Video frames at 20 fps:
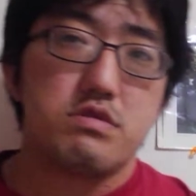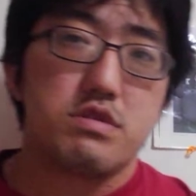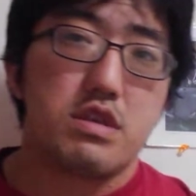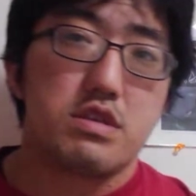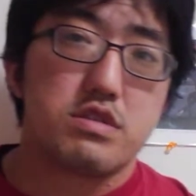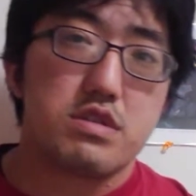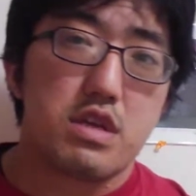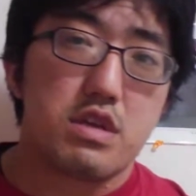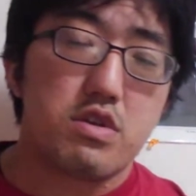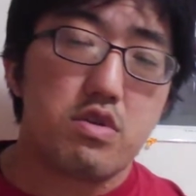んで
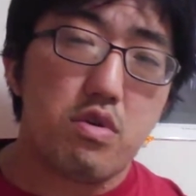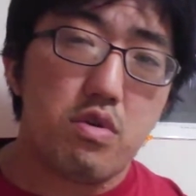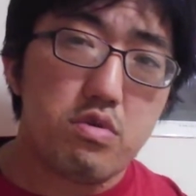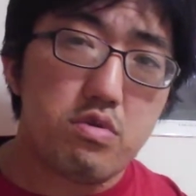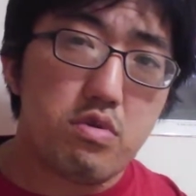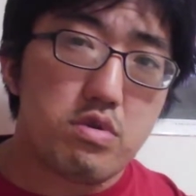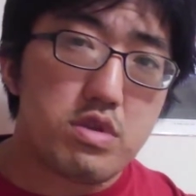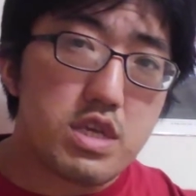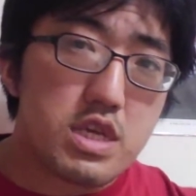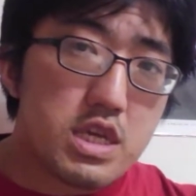すが、今
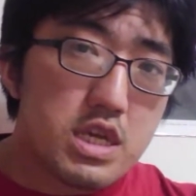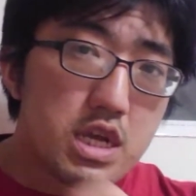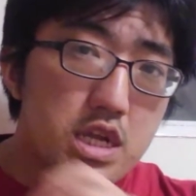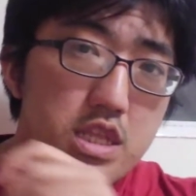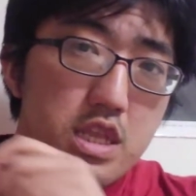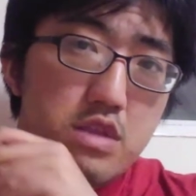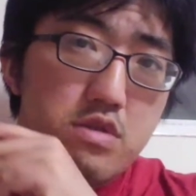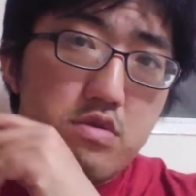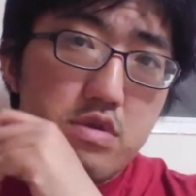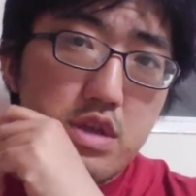日の新
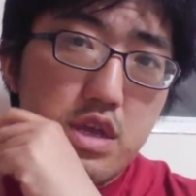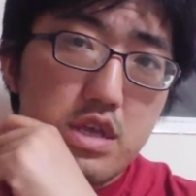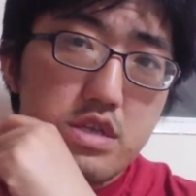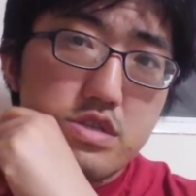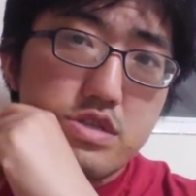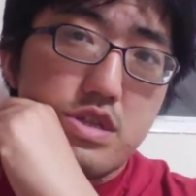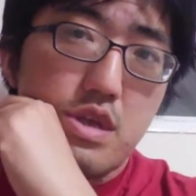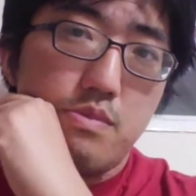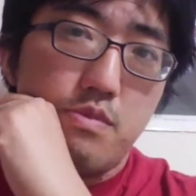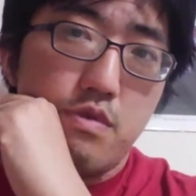潟の
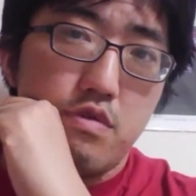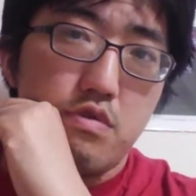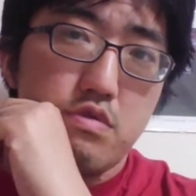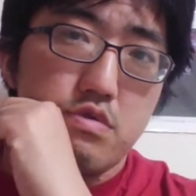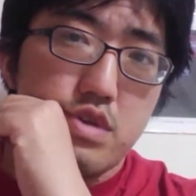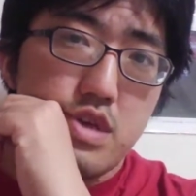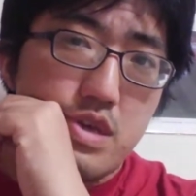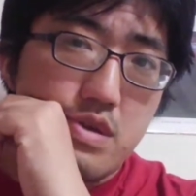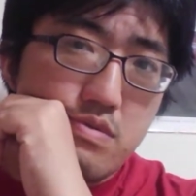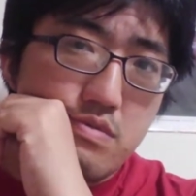レースでも、
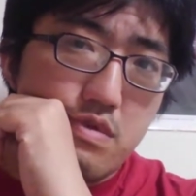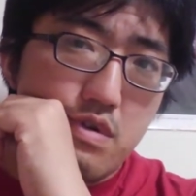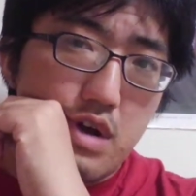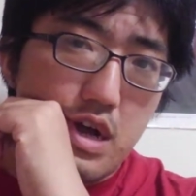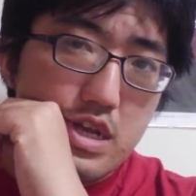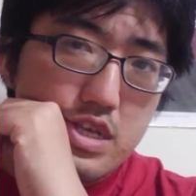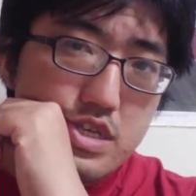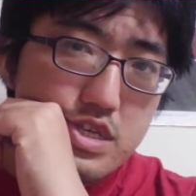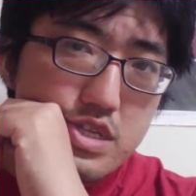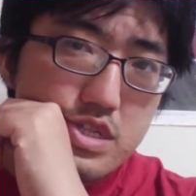インを
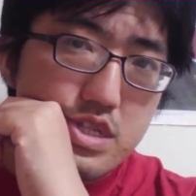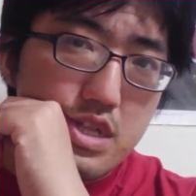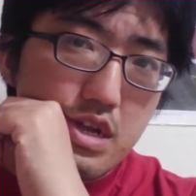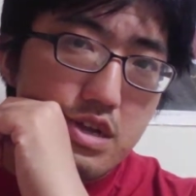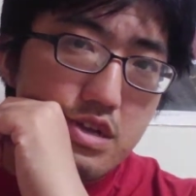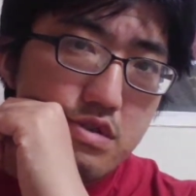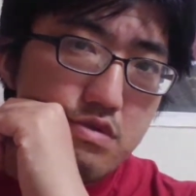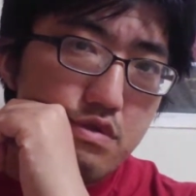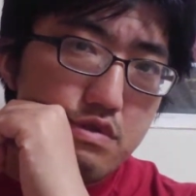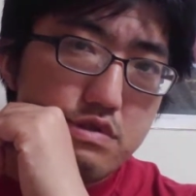走った、
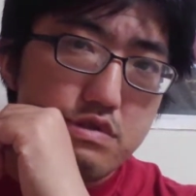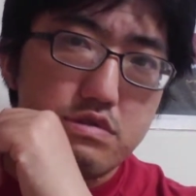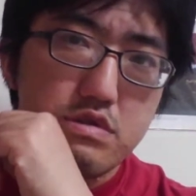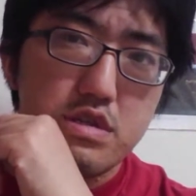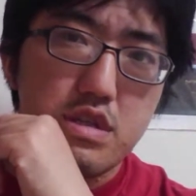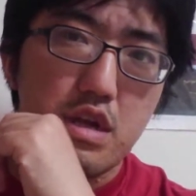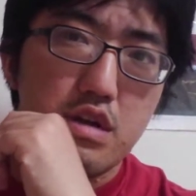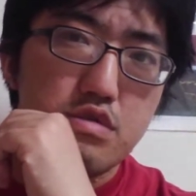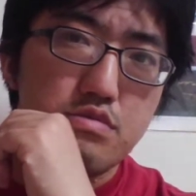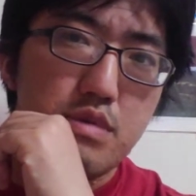インをつ
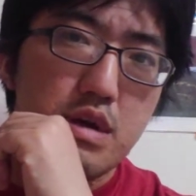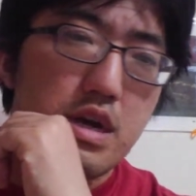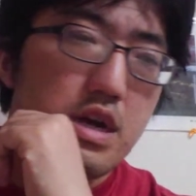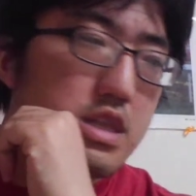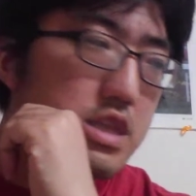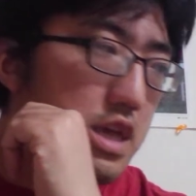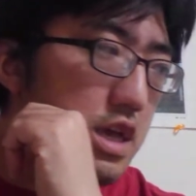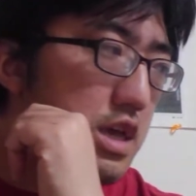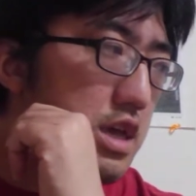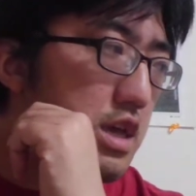いた馬
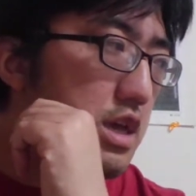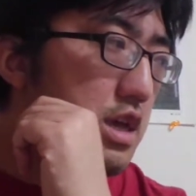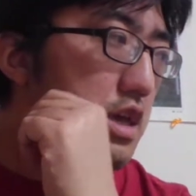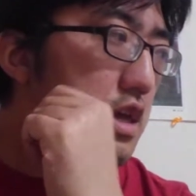がね、